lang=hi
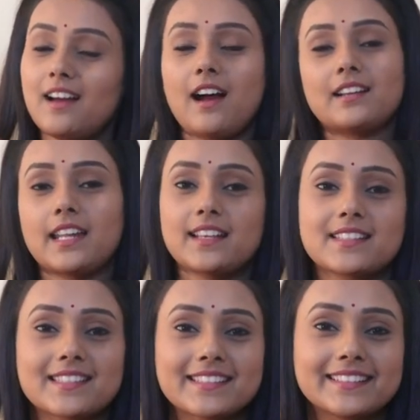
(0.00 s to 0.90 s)
हाँ
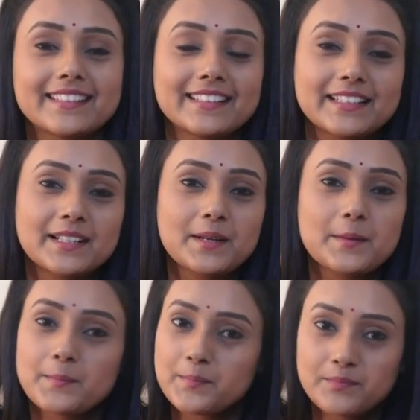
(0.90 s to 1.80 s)
टैक्स अच्छा
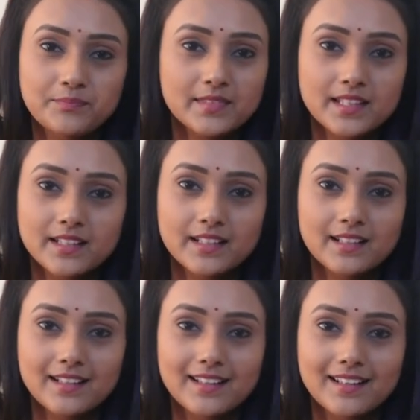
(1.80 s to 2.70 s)
इंडियन बुक्स आपको
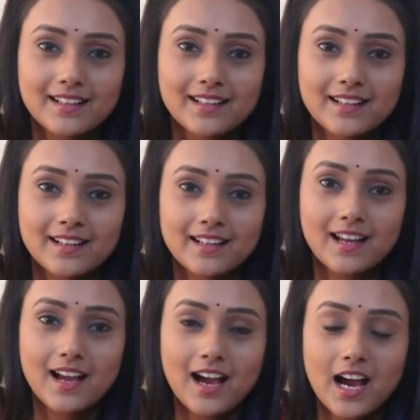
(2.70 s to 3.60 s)
पसंद है
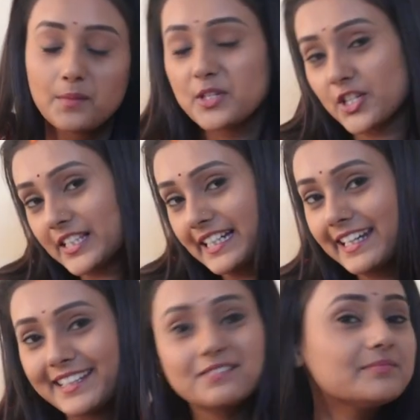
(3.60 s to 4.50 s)
हमेशा से
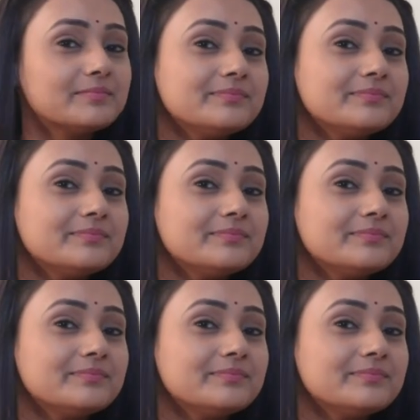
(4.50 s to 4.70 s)
इंडियन